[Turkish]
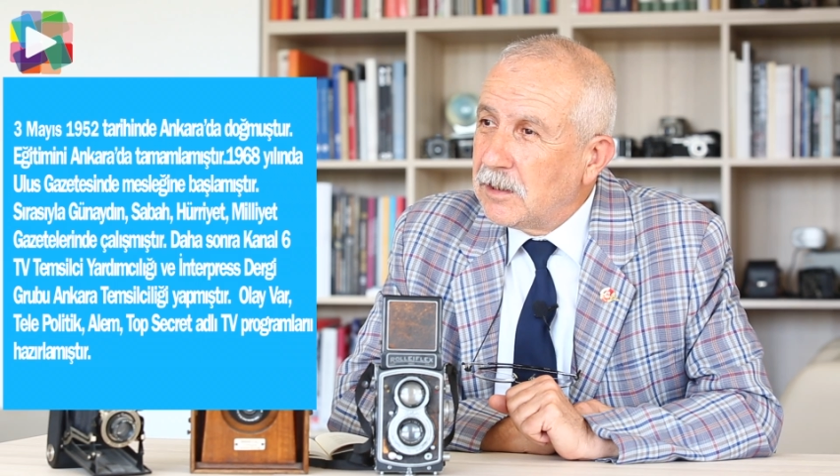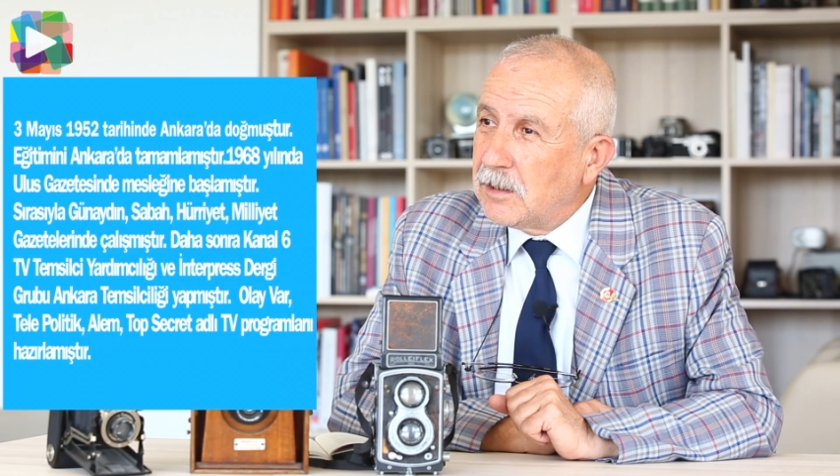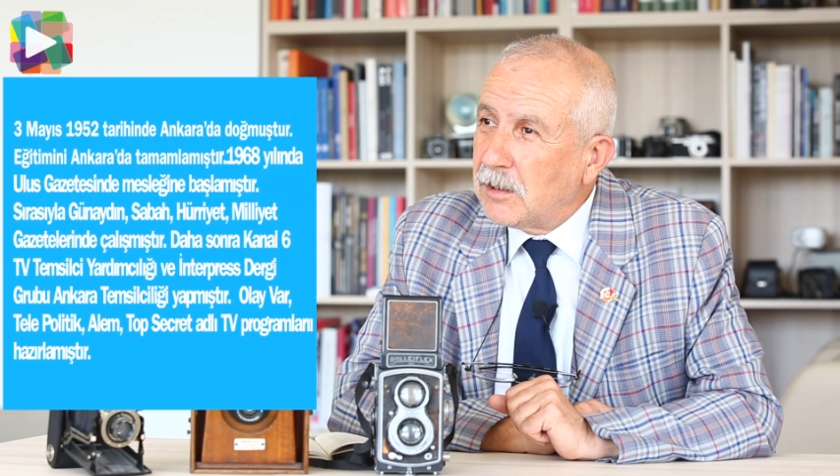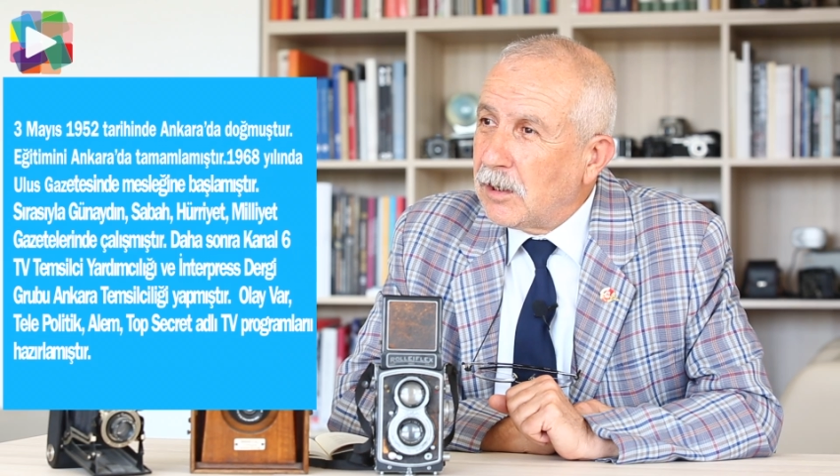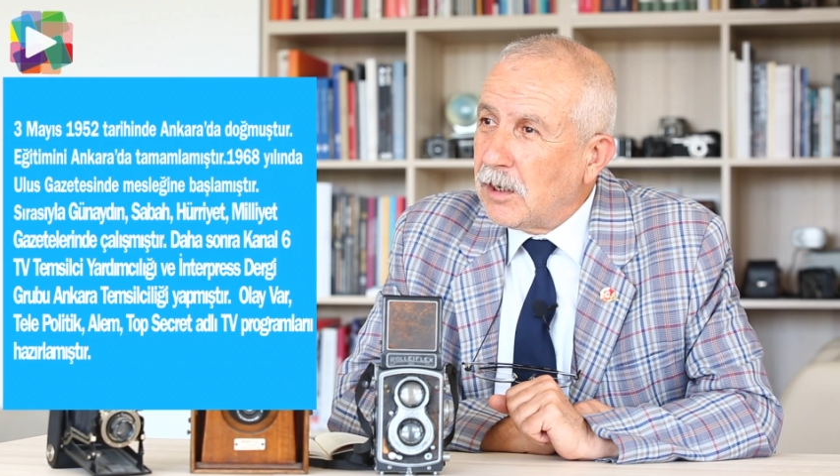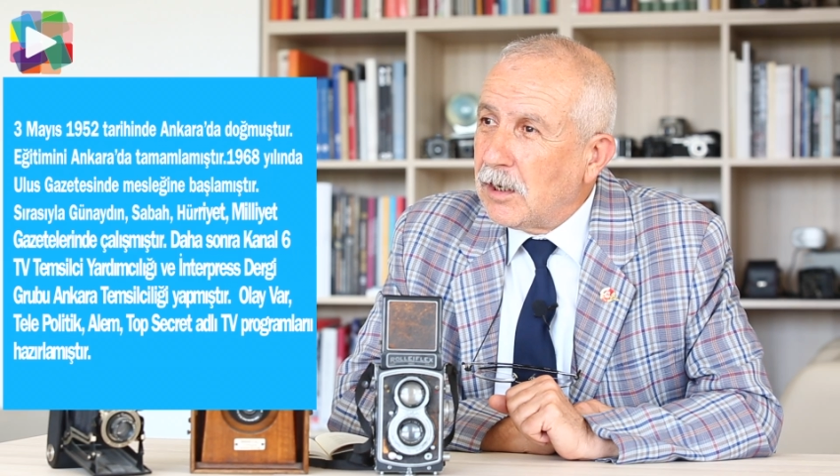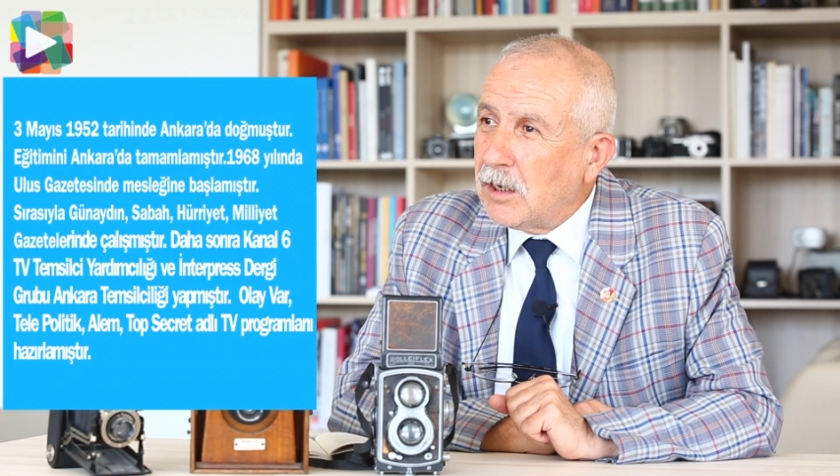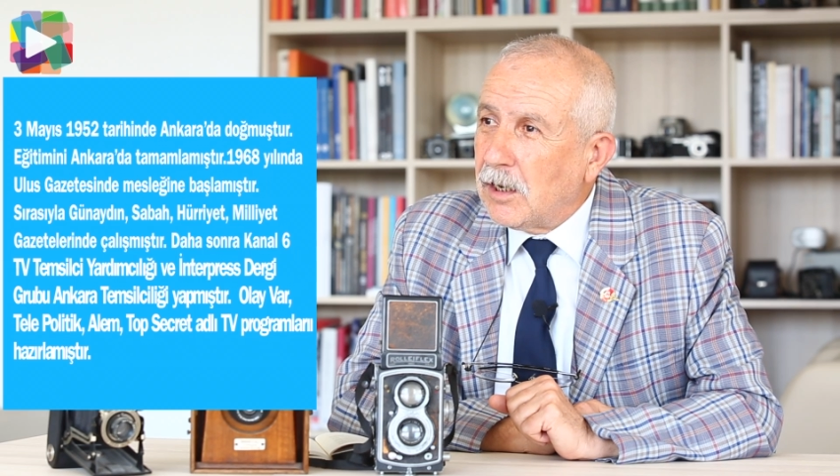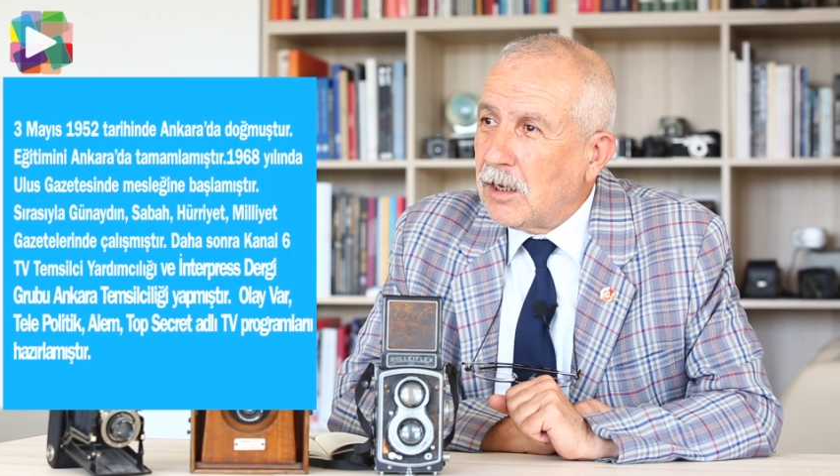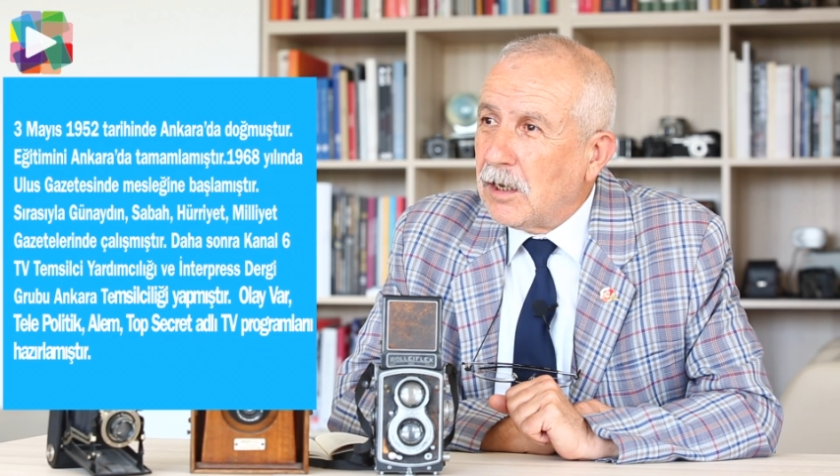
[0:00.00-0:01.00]
Ee,
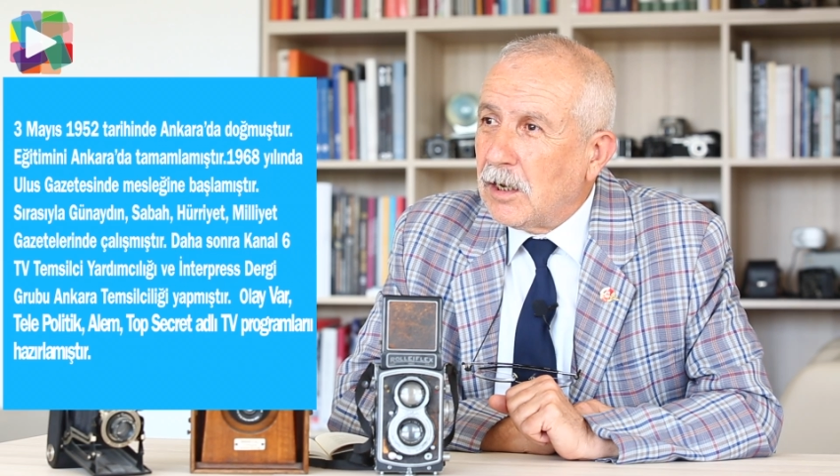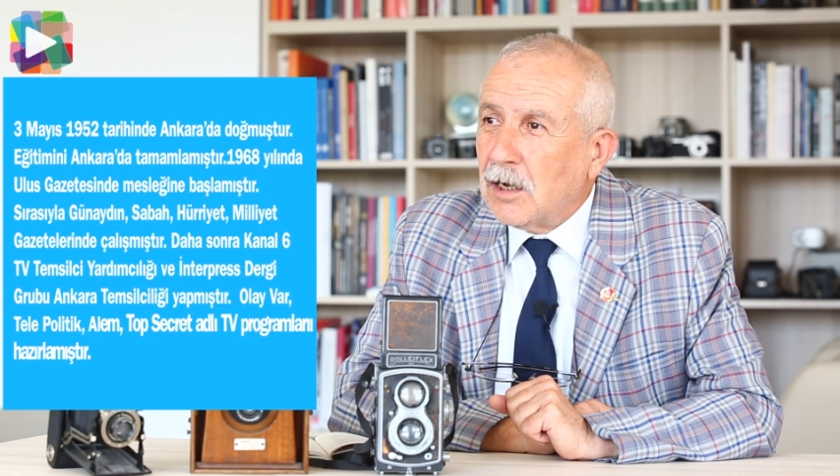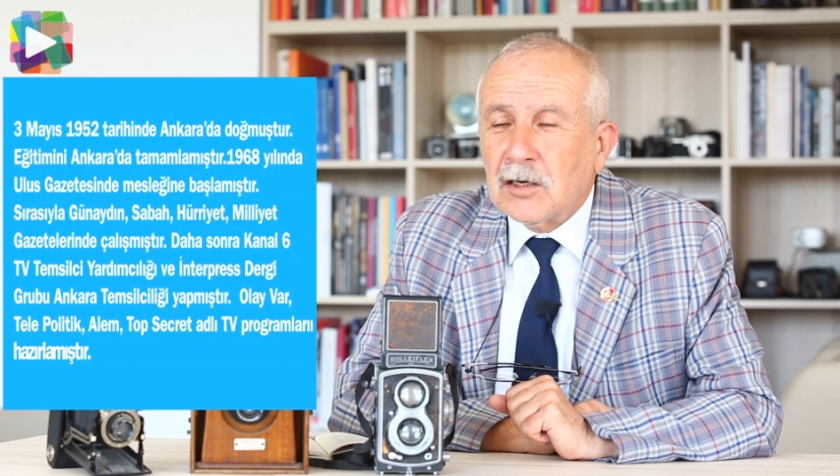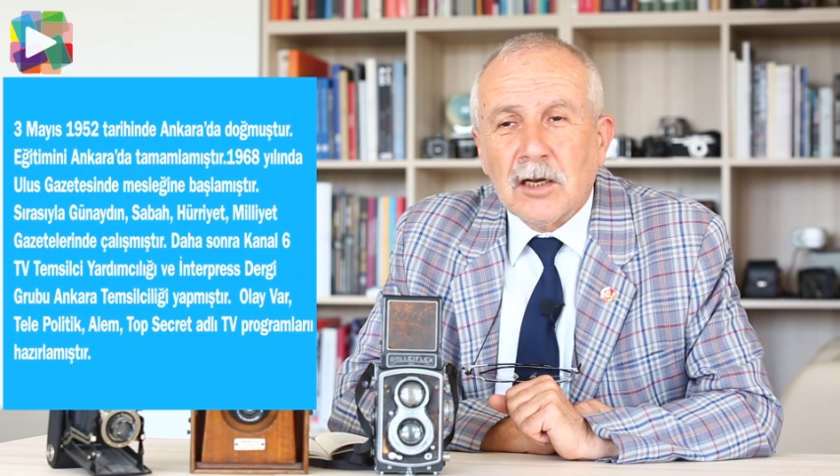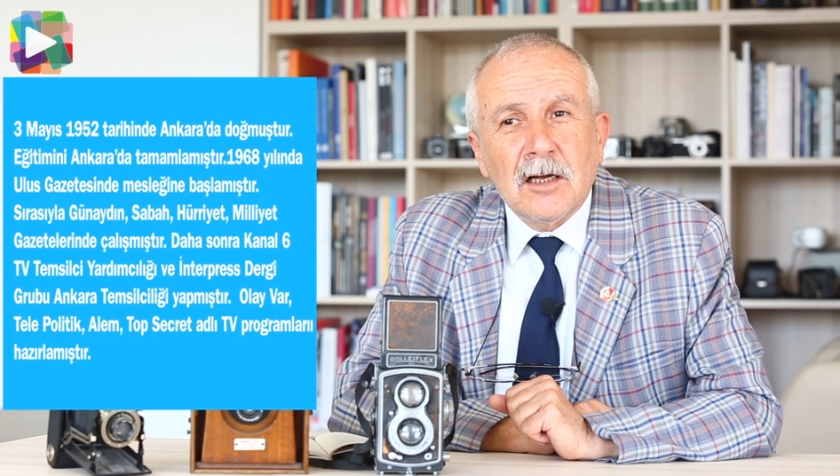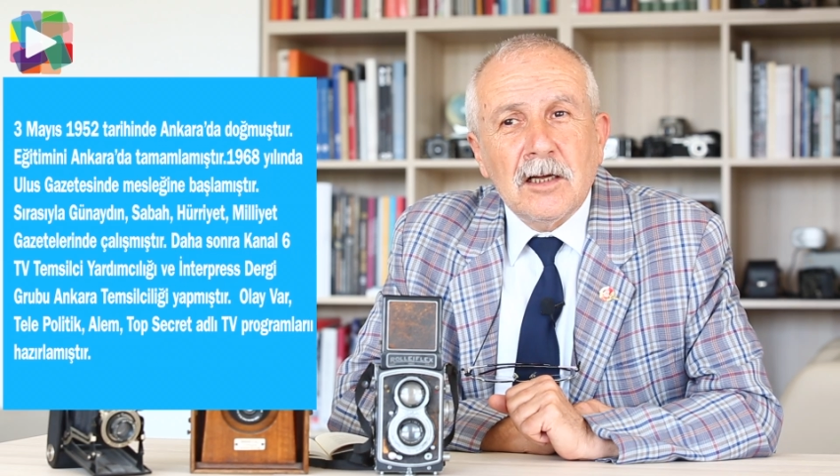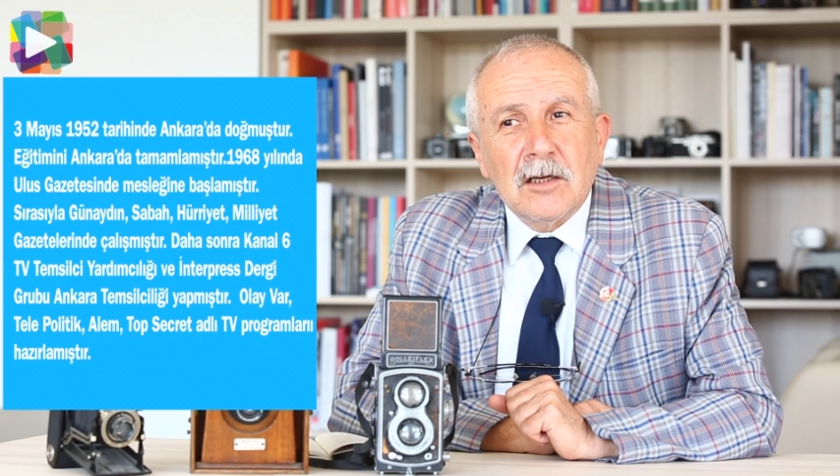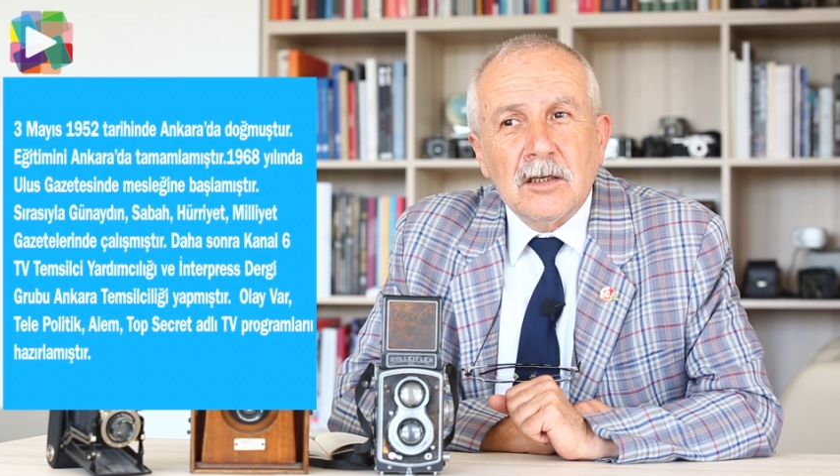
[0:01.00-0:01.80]
Ankara